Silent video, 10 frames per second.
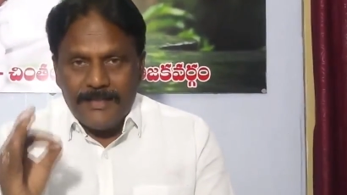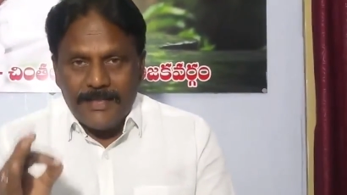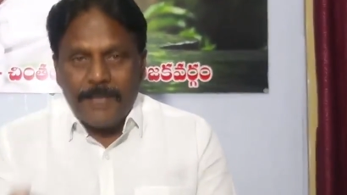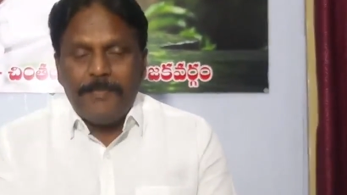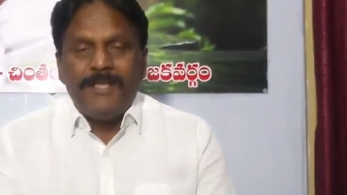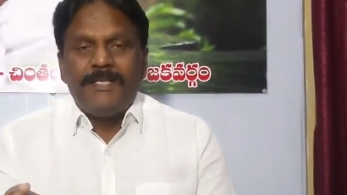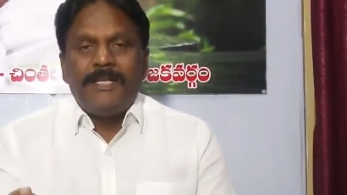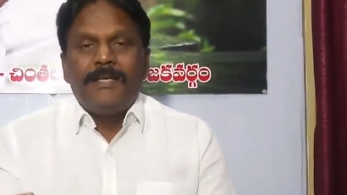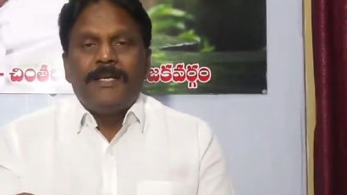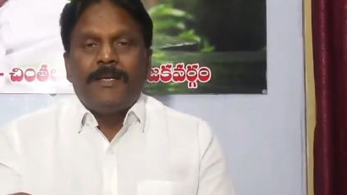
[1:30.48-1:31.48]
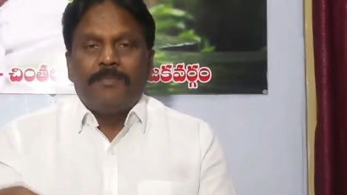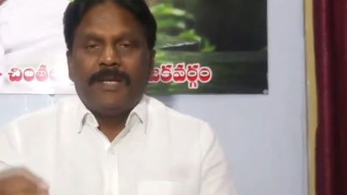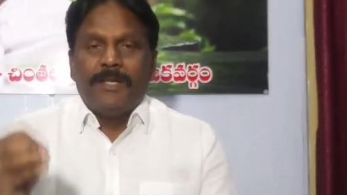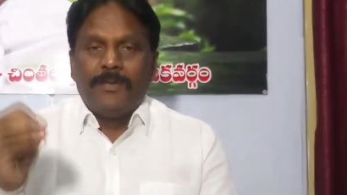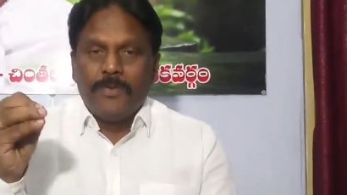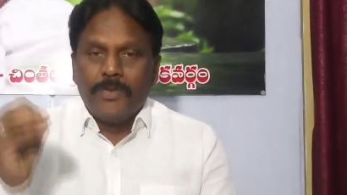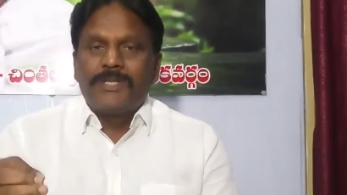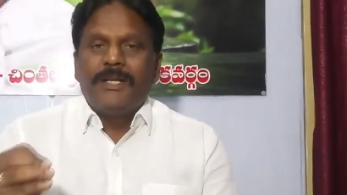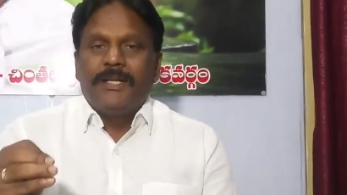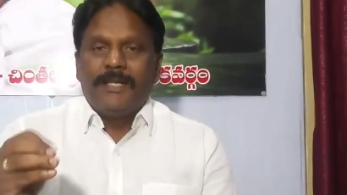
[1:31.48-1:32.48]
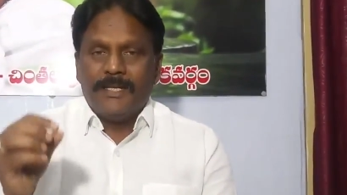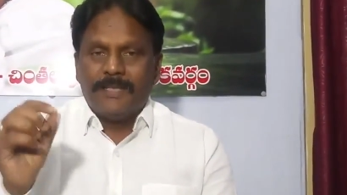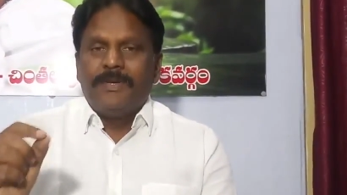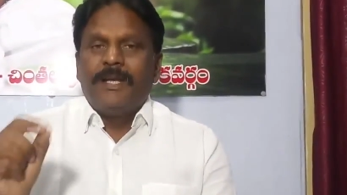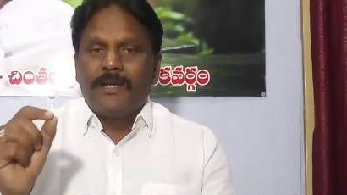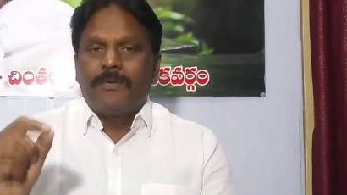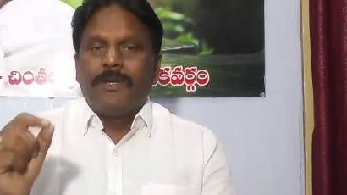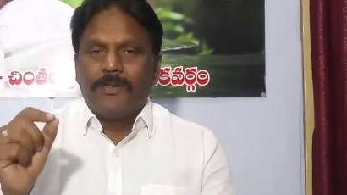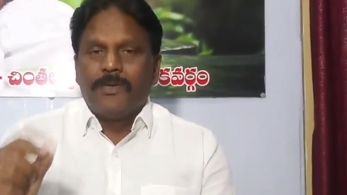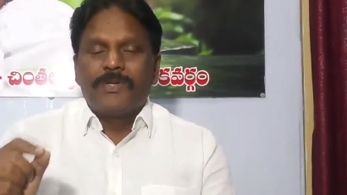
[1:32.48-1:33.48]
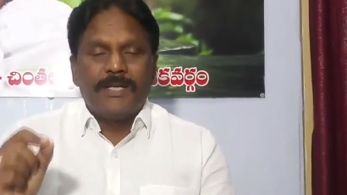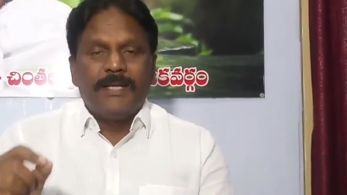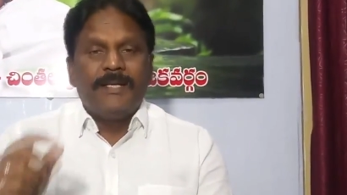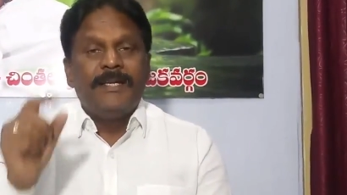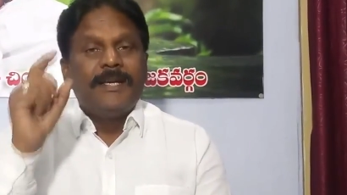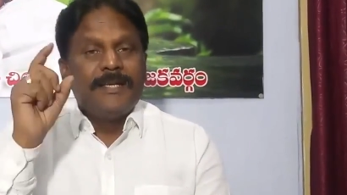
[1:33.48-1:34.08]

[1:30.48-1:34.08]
జరిపించి మరి దోషుల్ని నిజమైనటువంటి దోషుల్ని